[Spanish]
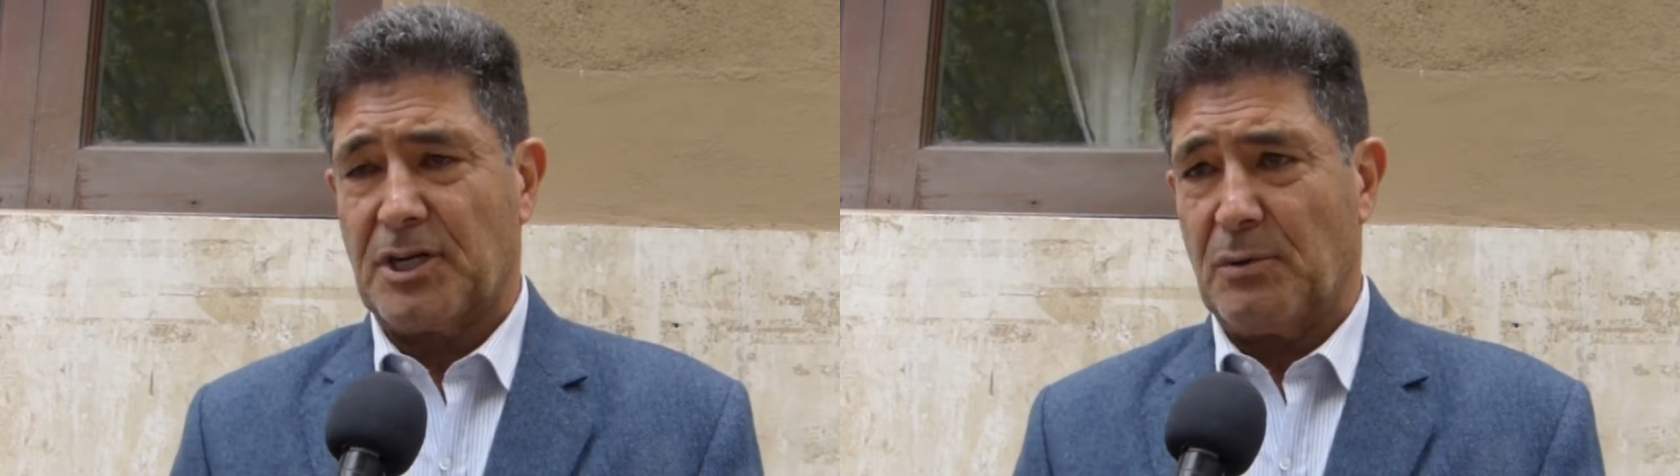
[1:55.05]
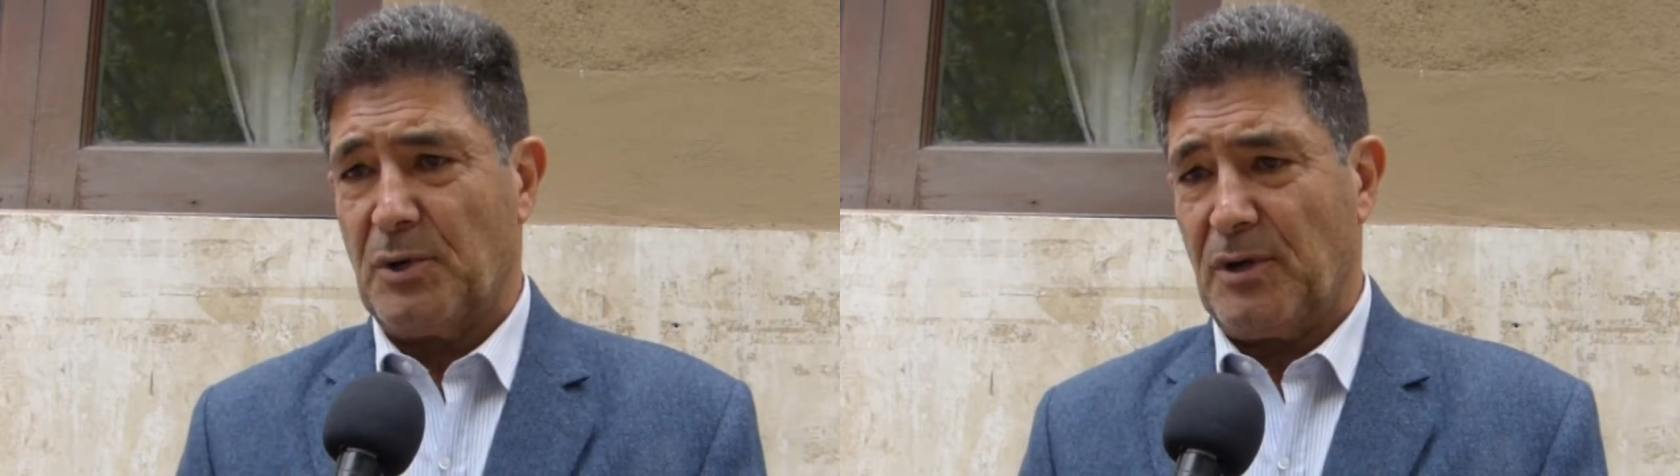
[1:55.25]

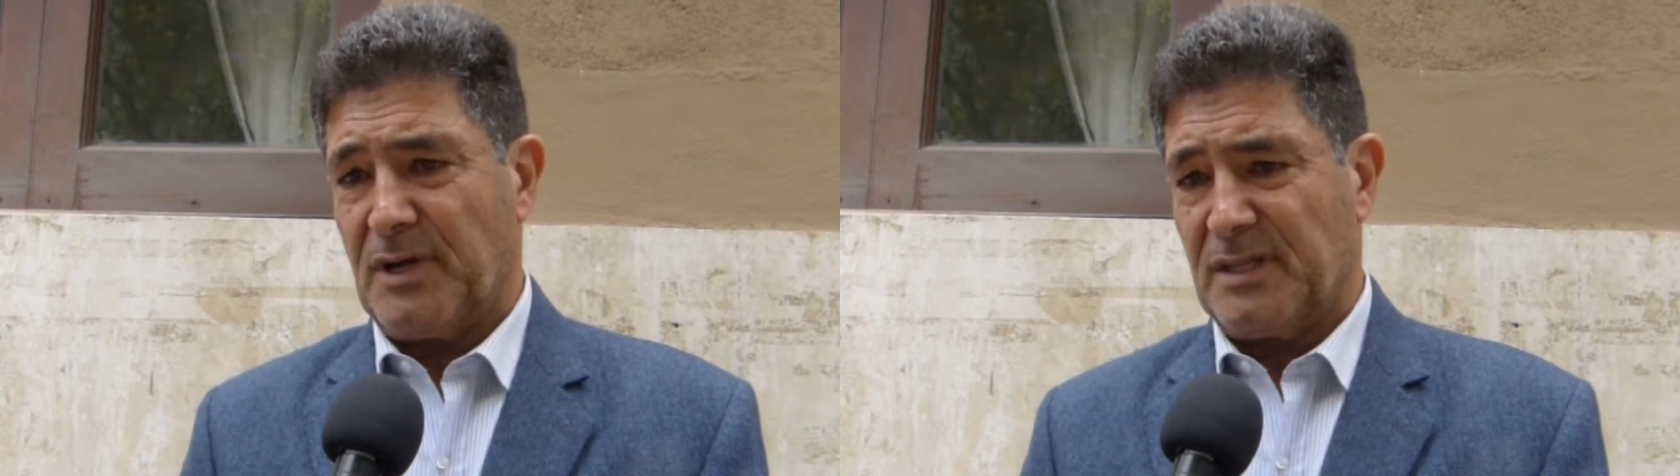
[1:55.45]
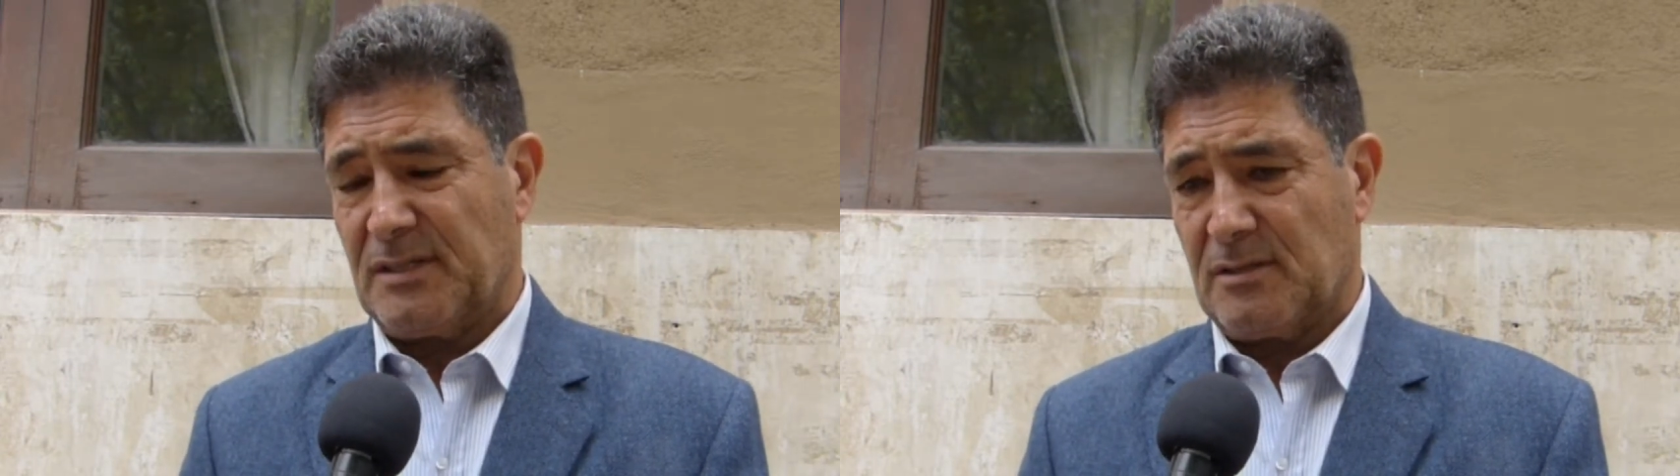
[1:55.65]

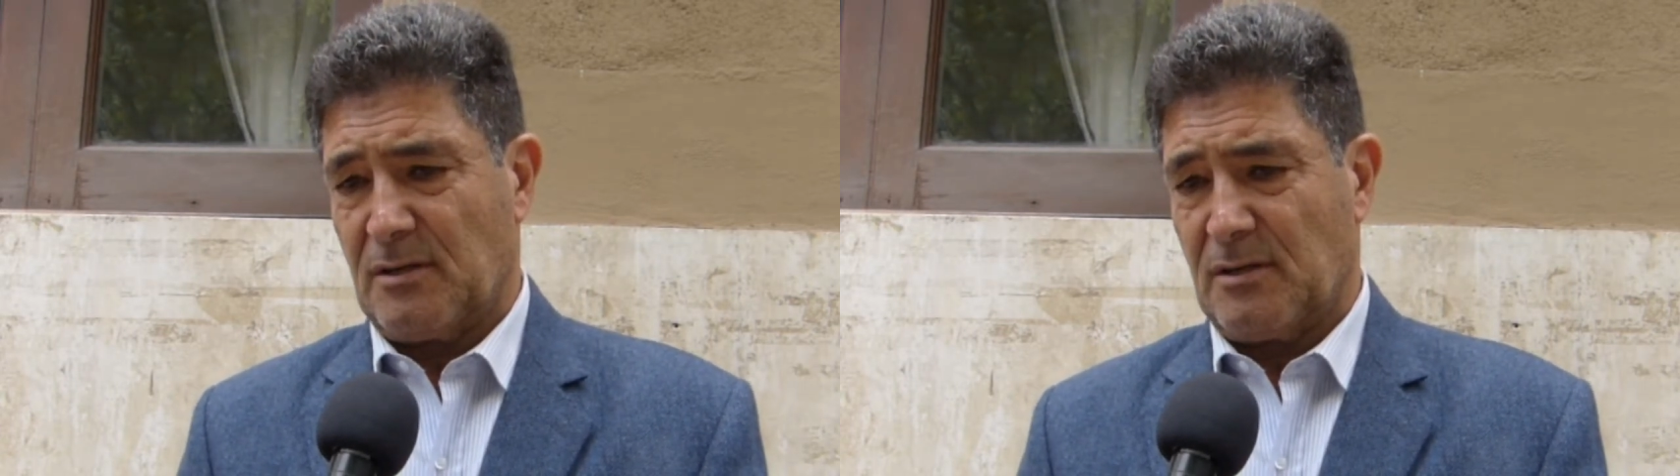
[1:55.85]
reuniones,